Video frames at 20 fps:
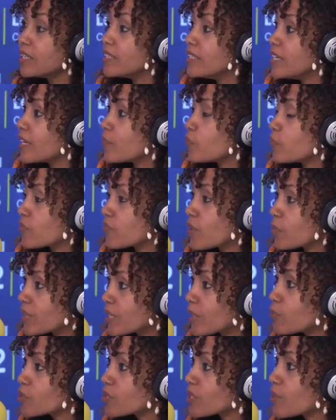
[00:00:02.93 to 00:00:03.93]
Y en mi
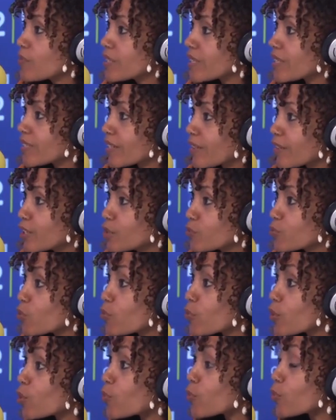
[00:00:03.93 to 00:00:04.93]
familia pues también hay
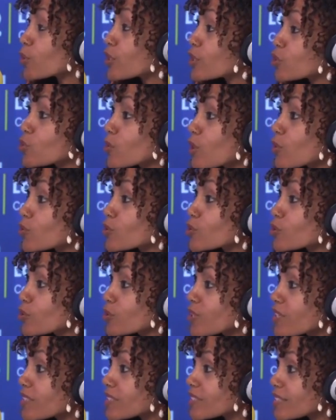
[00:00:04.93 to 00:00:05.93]
racismo, pero porque es una
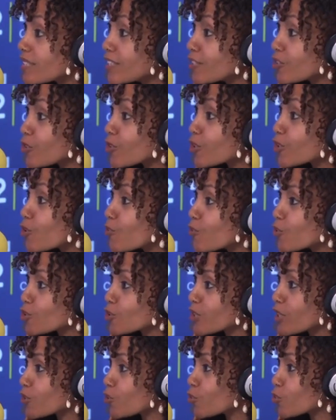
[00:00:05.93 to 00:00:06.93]
cuestión de diseño, de cómo
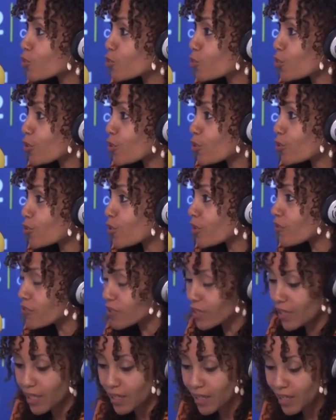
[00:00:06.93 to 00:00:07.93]
nos han construido, ¿no? Al
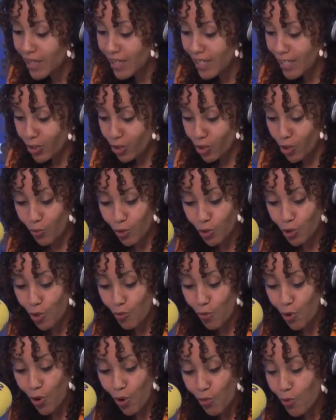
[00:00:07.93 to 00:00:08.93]
final somos
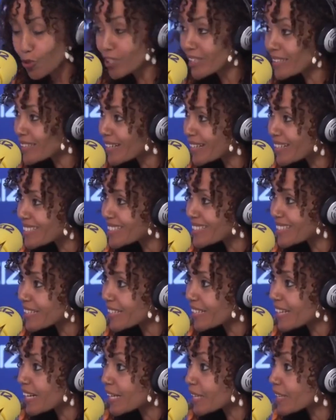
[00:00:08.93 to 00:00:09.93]
como bolitas
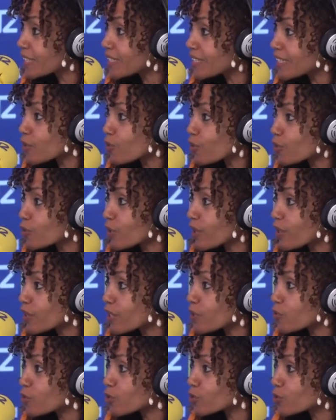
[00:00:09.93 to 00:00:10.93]
de arcilla cuando
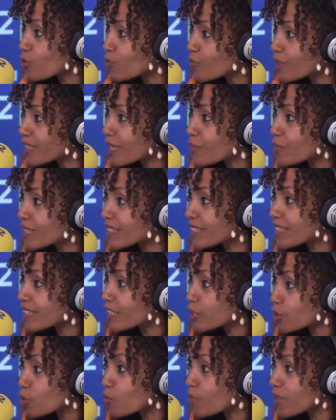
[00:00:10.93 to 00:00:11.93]
nacemos,
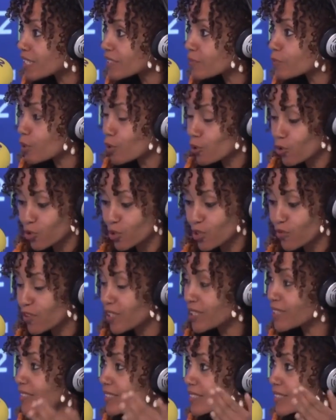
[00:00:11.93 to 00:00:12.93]
completamente romas, pero los
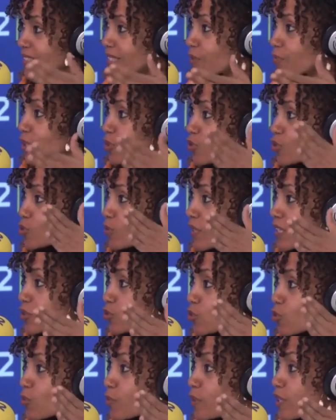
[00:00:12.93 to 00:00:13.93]
diferentes sistemas nos van
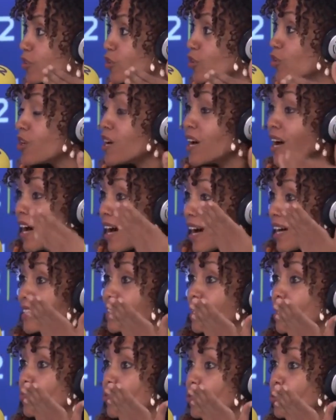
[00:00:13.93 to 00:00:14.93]
esculpiendo
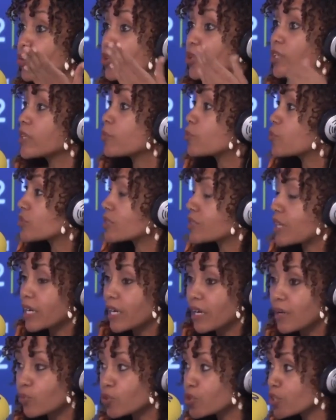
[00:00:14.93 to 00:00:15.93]
hasta el punto de que pues
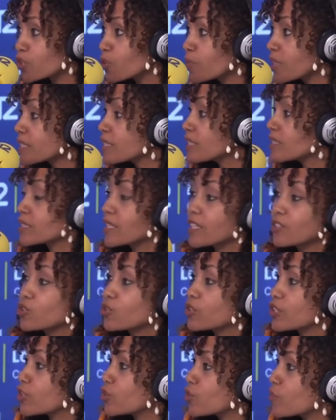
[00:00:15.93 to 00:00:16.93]
acabamos siendo machistas
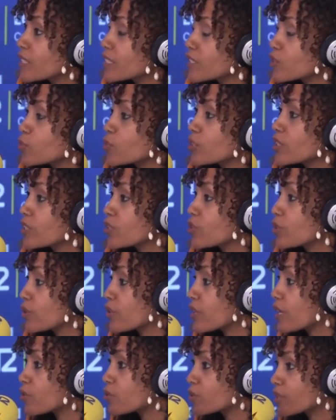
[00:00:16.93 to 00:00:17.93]
o teniendo machismo
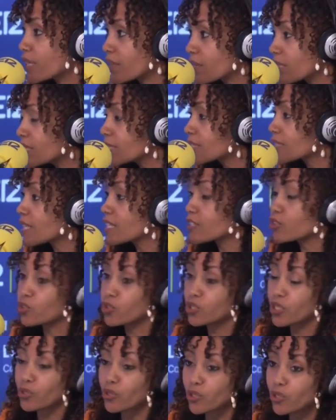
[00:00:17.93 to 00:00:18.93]
interiorizado, racistas
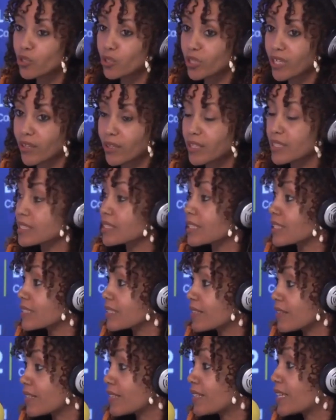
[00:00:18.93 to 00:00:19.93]
o siendo
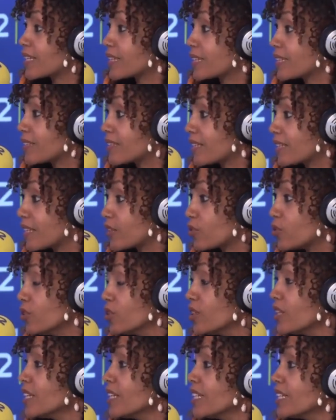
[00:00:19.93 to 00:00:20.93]
endorracistas, etcétera, etcétera, ¿no?